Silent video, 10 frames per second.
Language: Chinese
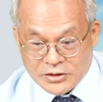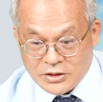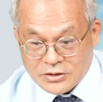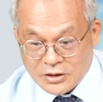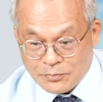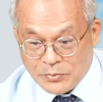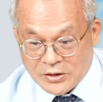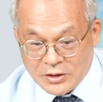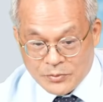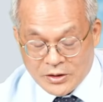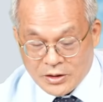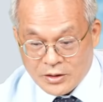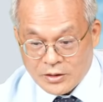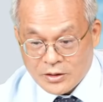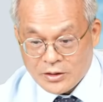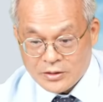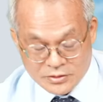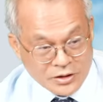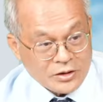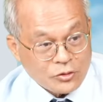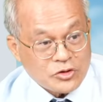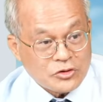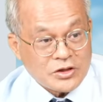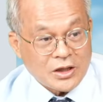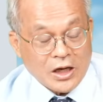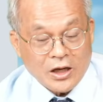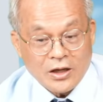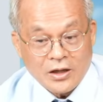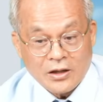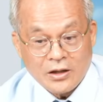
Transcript: 系这个本利比，这个都修正了。